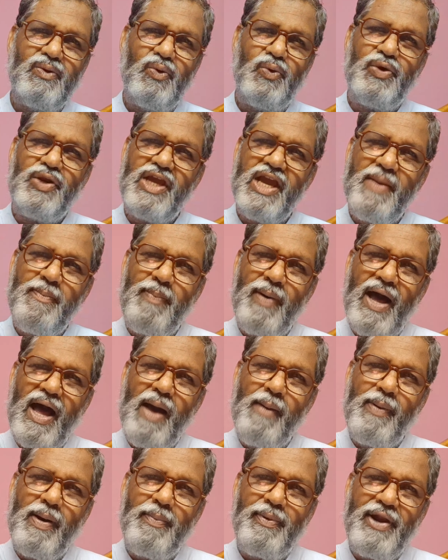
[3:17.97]
उनके
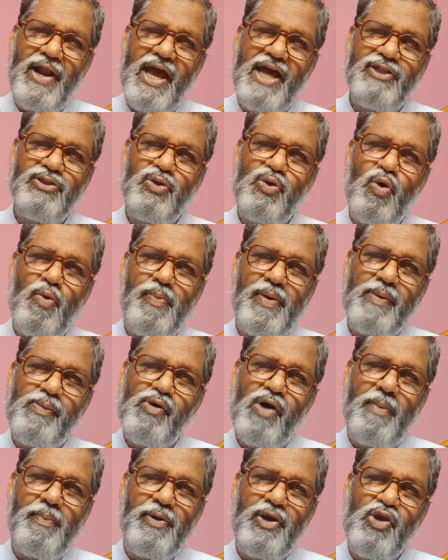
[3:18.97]
पाप अपराध को प्रभु
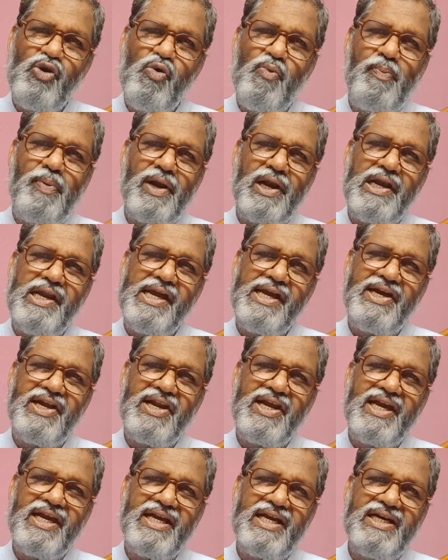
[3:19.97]
अपने ऊपर लेकर
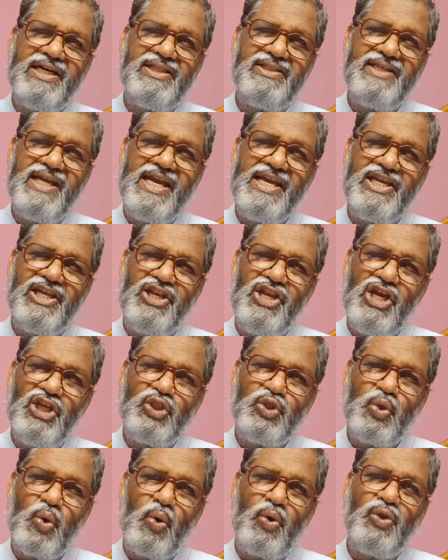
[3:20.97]
के कहते हैं इन्हें
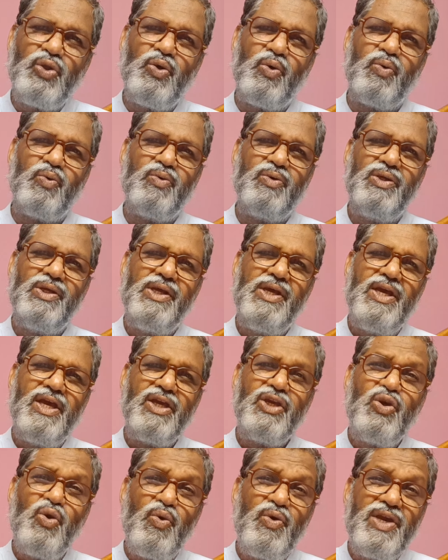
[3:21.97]
छोड़ दो
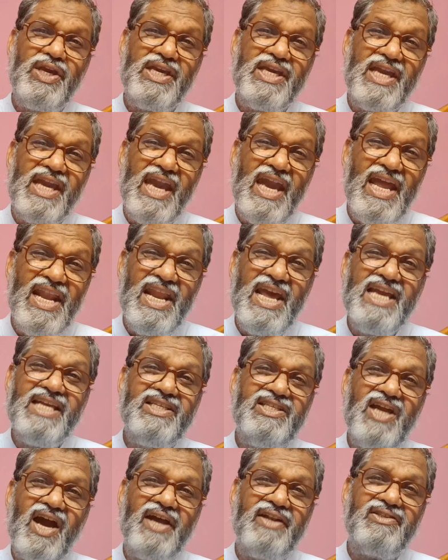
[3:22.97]
क्योंकि ये नहीं
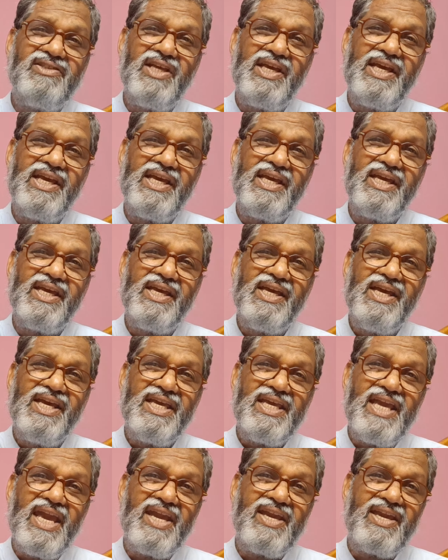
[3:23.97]
जानते हैं
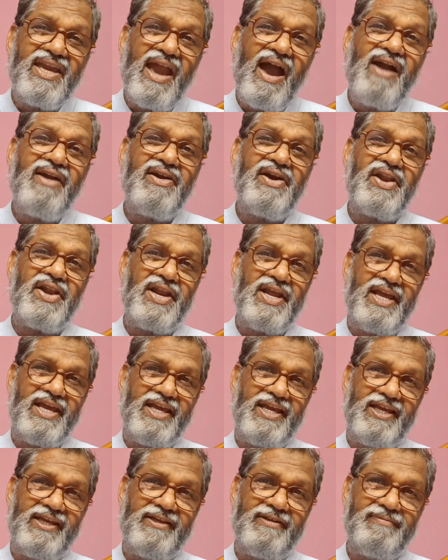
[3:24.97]
ये क्या कर रहे
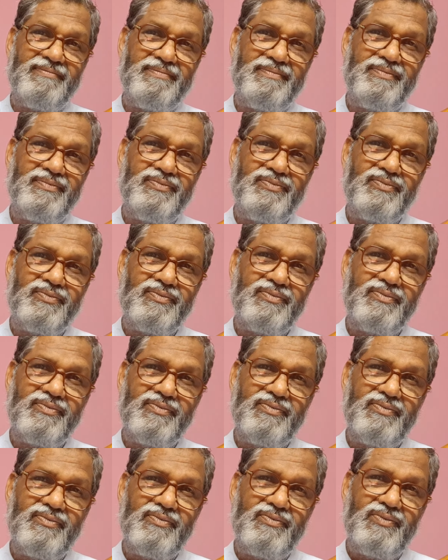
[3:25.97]
हैं
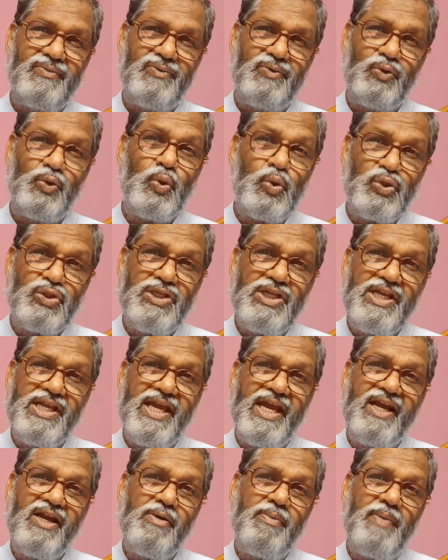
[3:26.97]
दूसरी
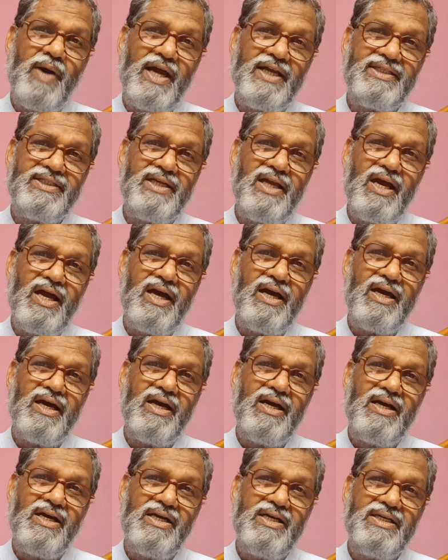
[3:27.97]
एक भाषा
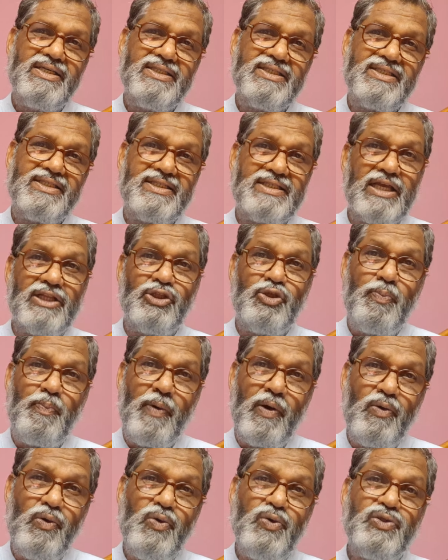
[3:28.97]
संत
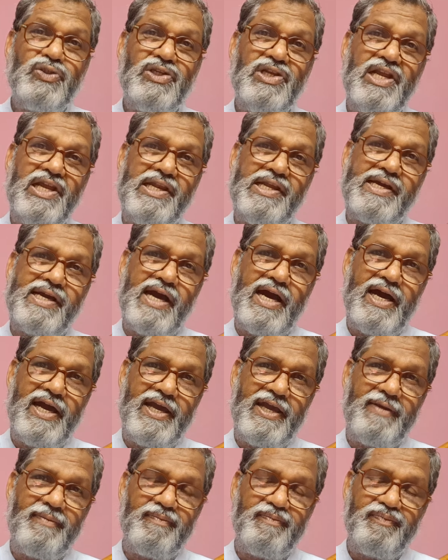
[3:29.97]
पौलूस ने लिखा
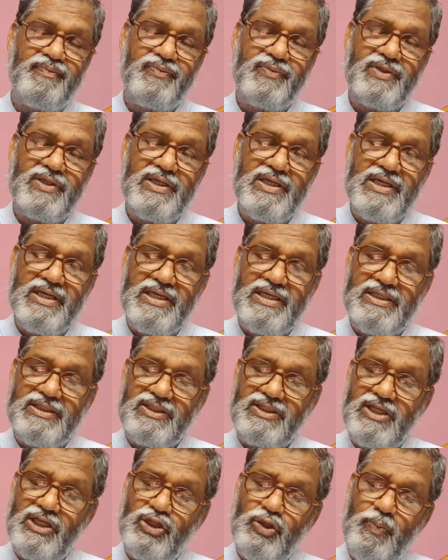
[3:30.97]
है
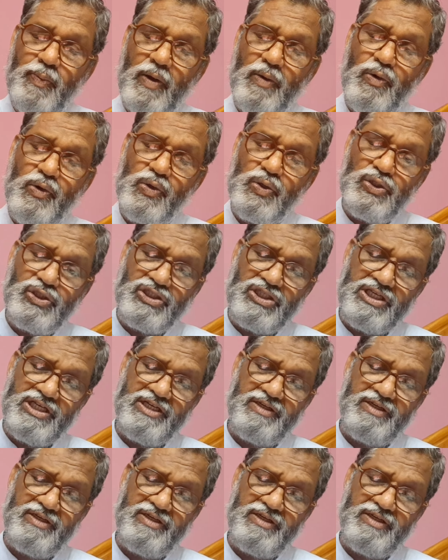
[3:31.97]
संत पौलूस